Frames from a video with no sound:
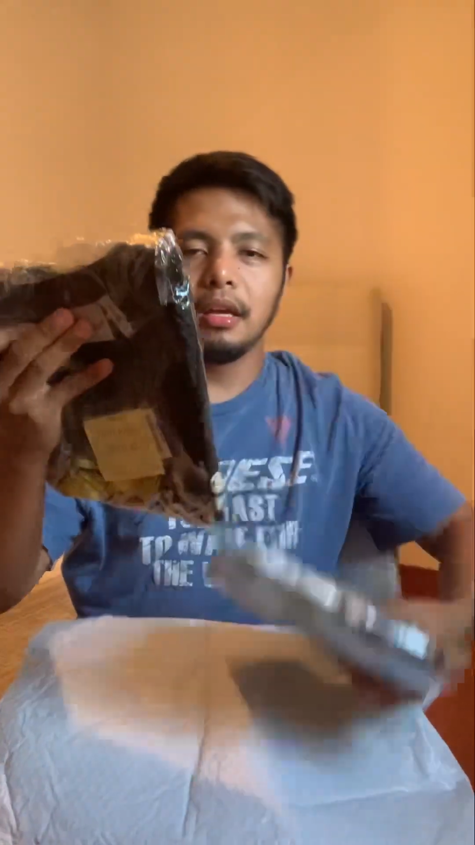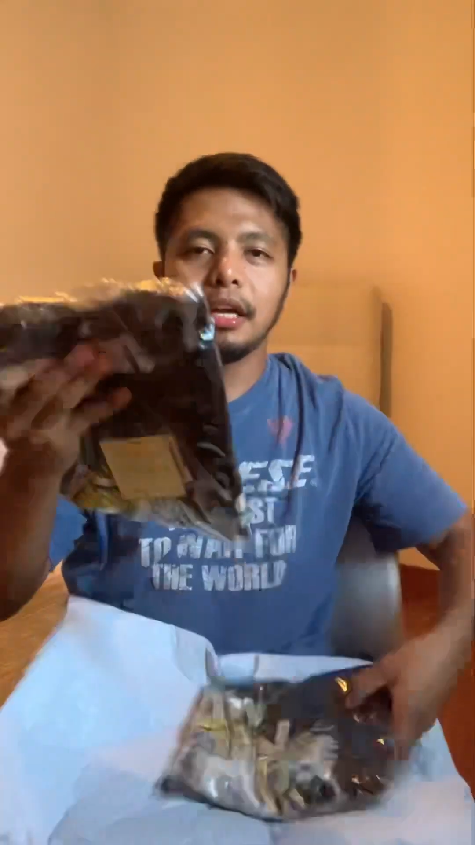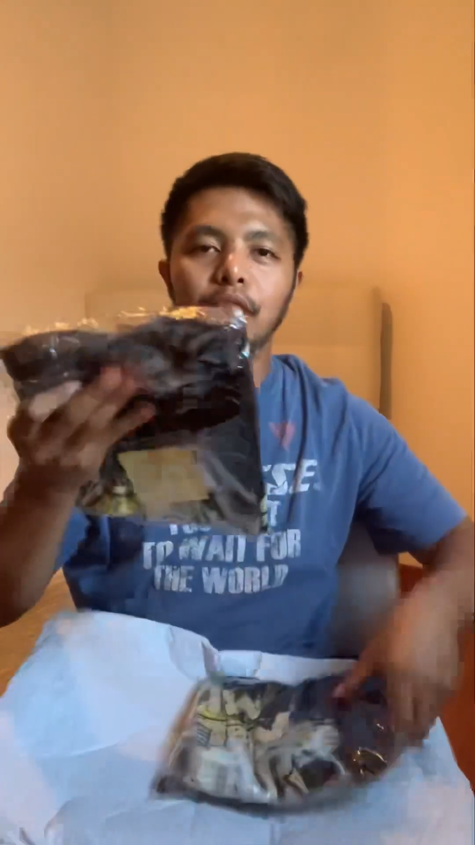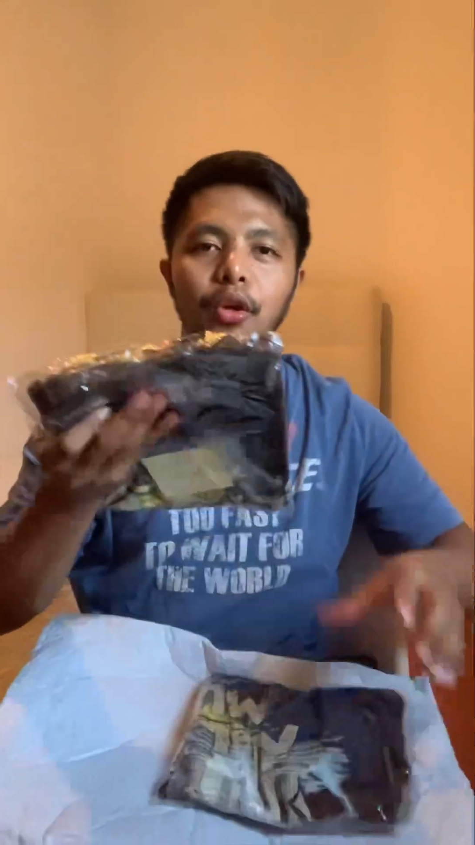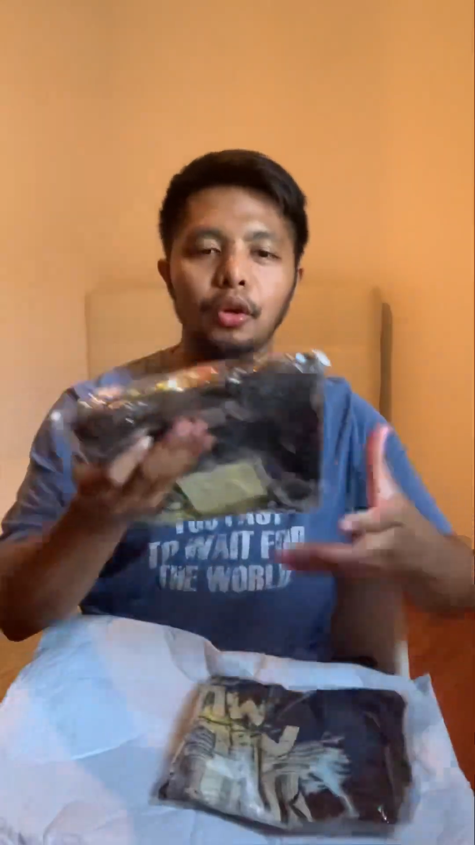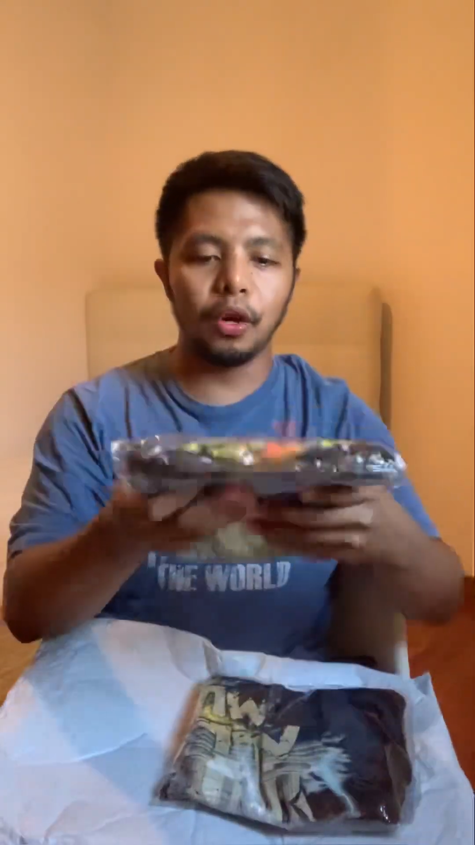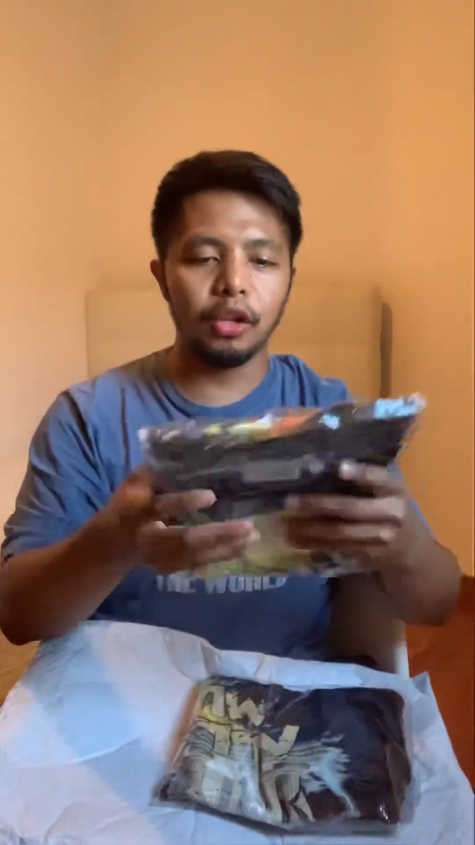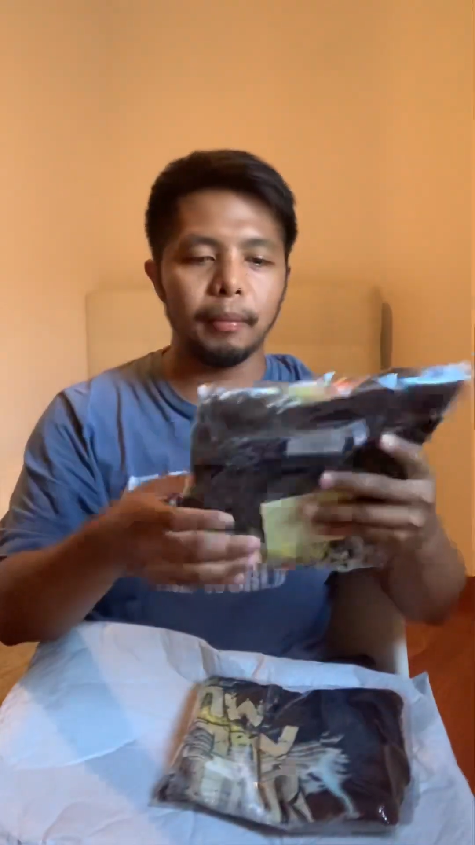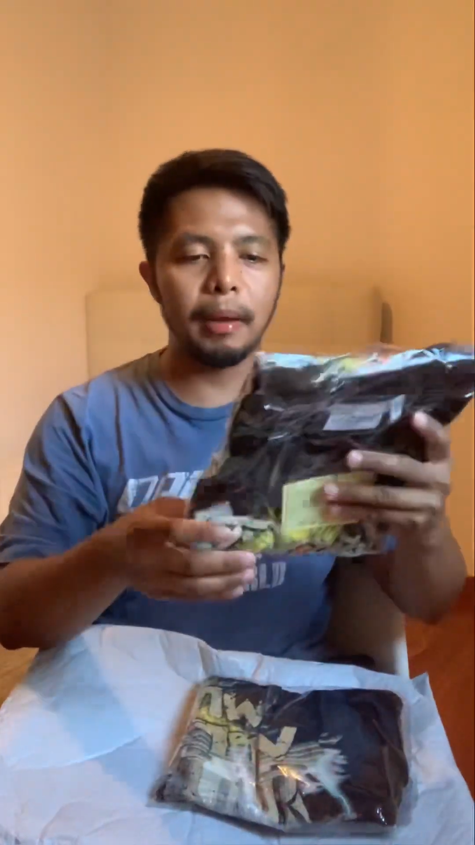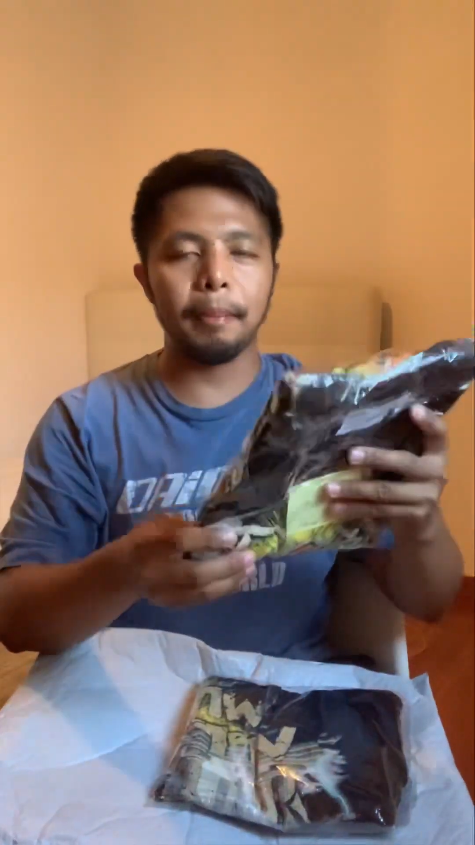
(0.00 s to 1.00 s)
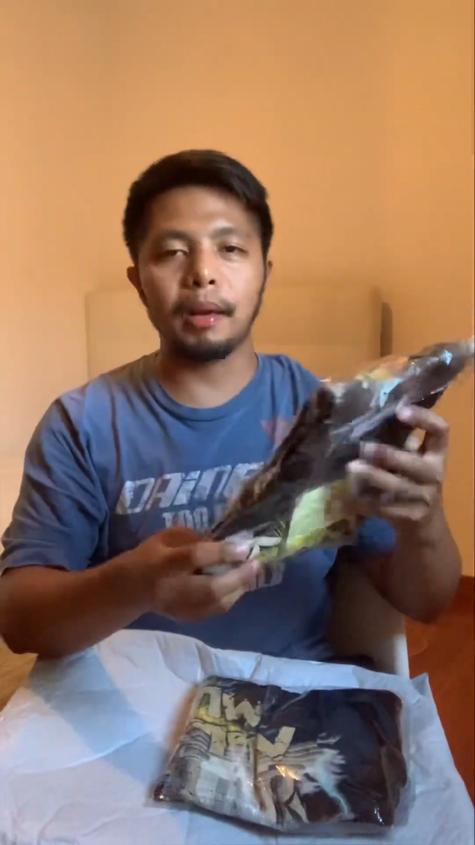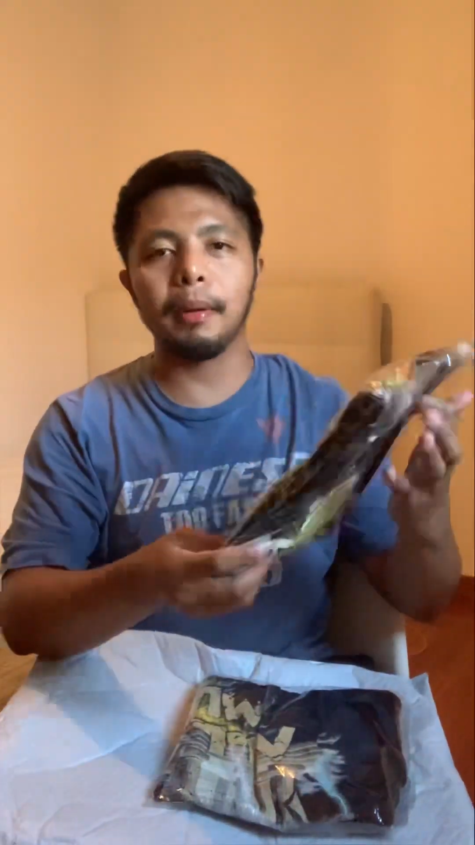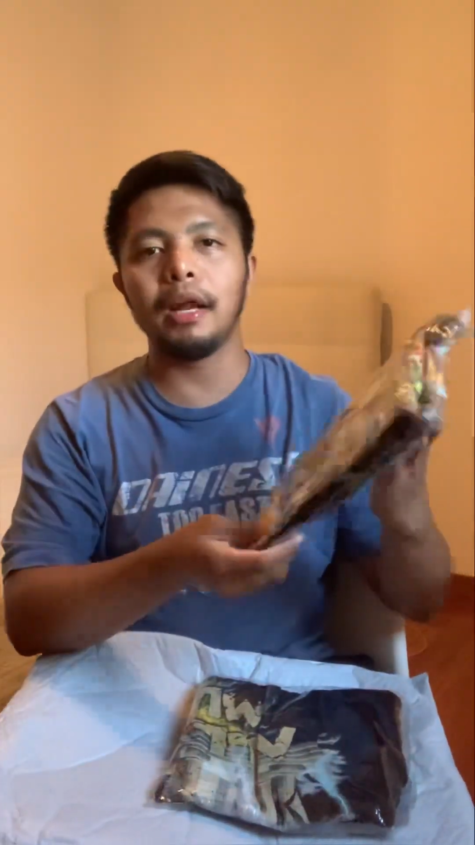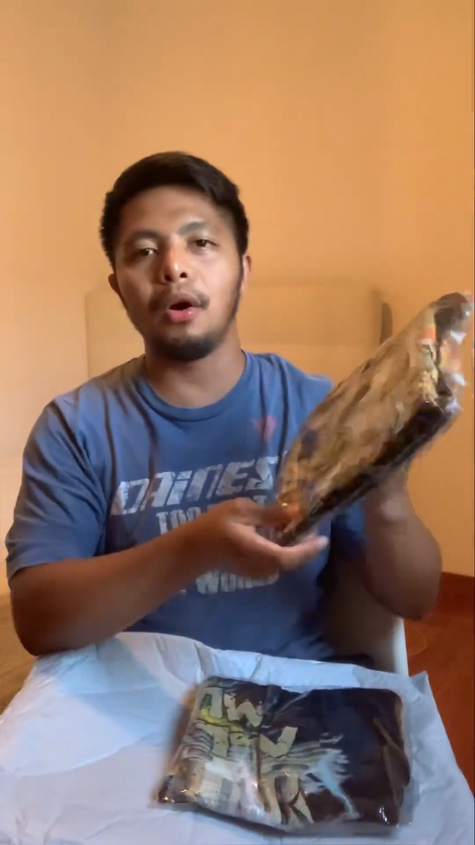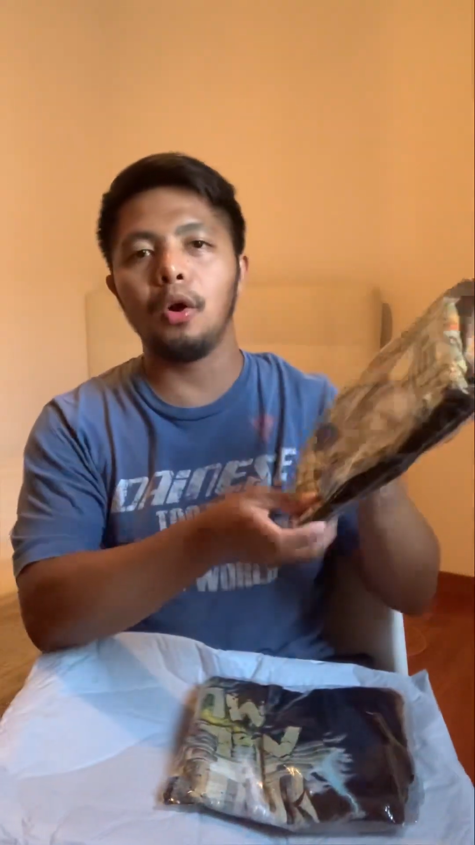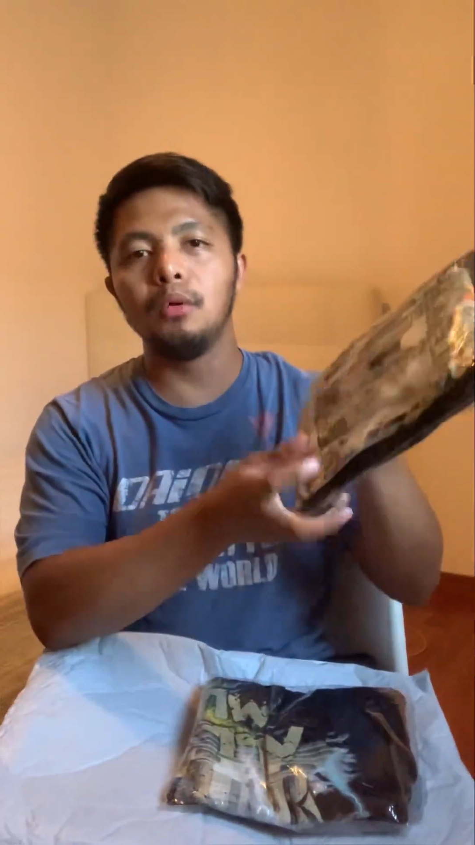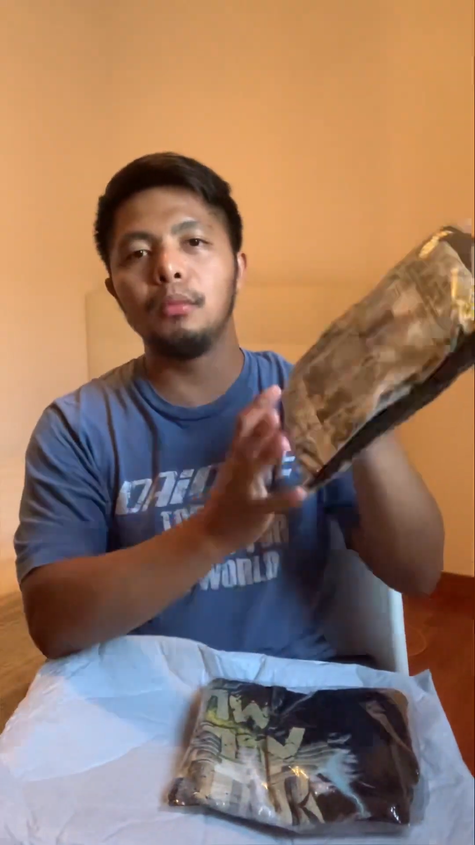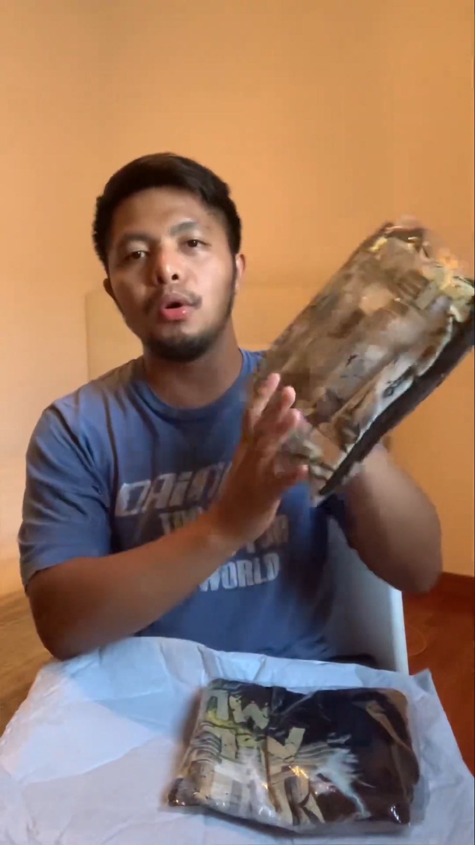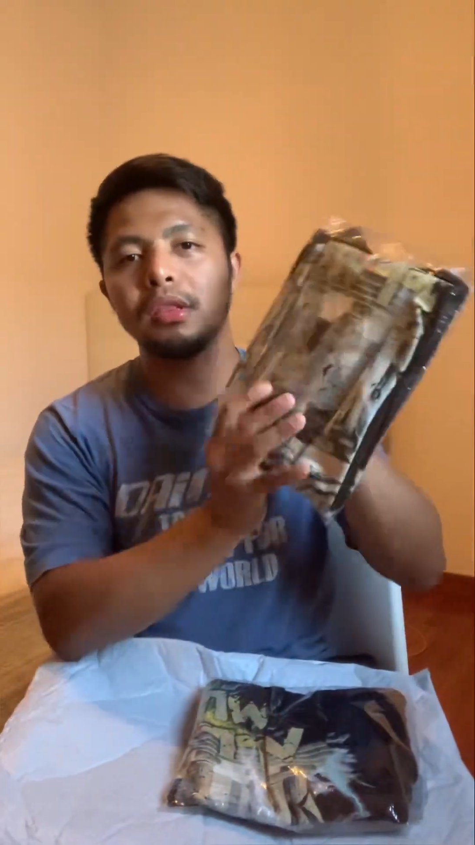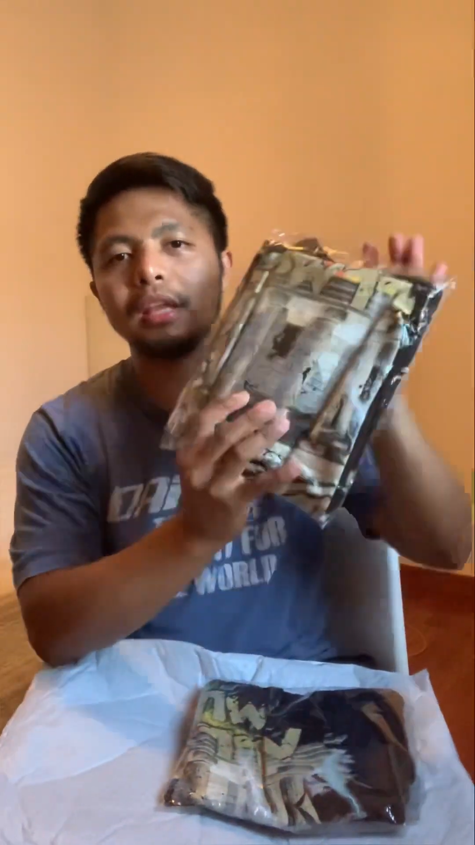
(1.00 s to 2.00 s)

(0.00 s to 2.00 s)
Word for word: Ito yung ano, may perma ng almost.